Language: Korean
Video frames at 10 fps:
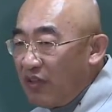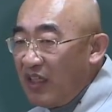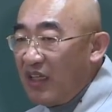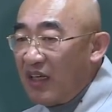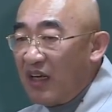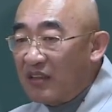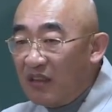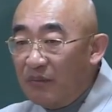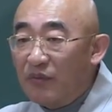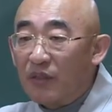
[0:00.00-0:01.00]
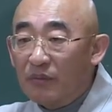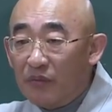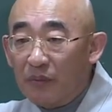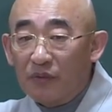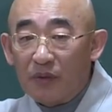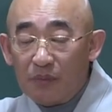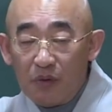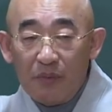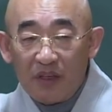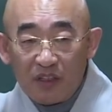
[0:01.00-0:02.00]
되니까 점점 점점
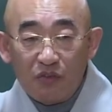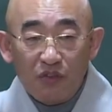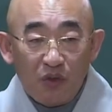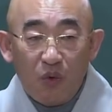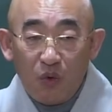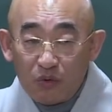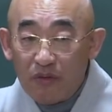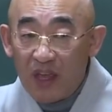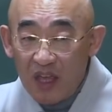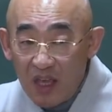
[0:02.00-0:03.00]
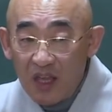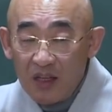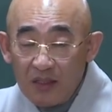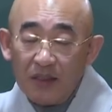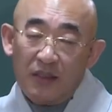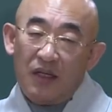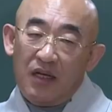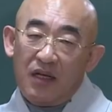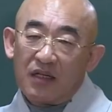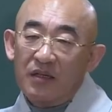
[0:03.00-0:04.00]
봄의 기운이 오되
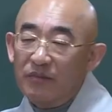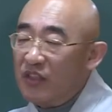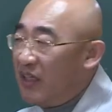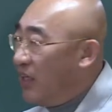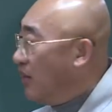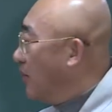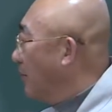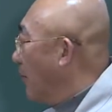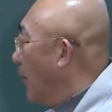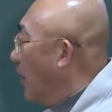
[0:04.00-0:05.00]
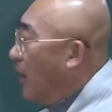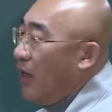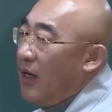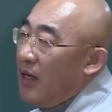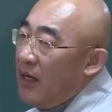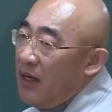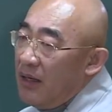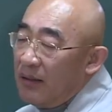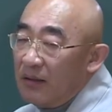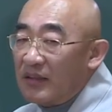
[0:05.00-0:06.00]
아, 금년에는 아,
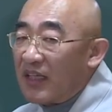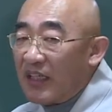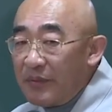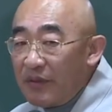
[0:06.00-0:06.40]
자리